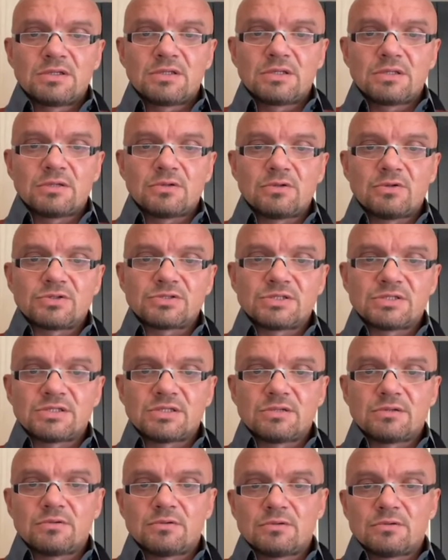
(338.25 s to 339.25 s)
Ты это
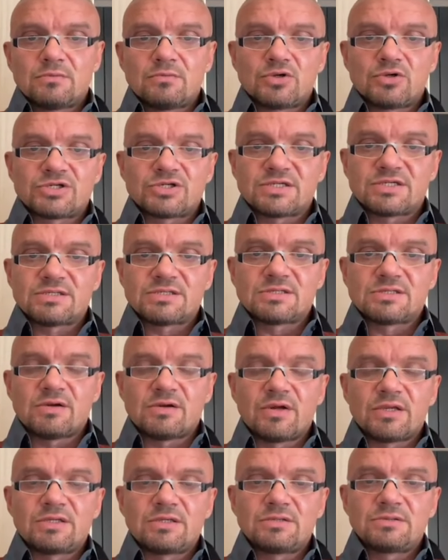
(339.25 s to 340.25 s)
должен, можешь
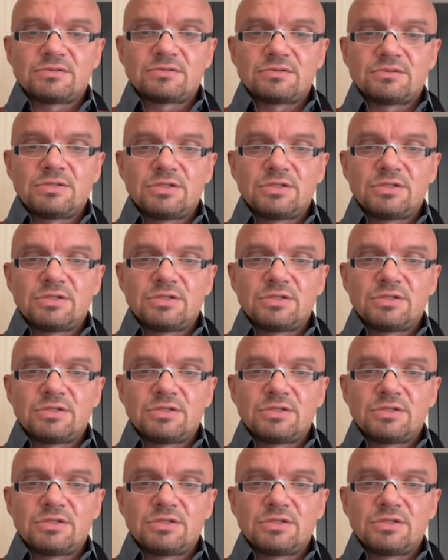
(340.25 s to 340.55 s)
осознавать.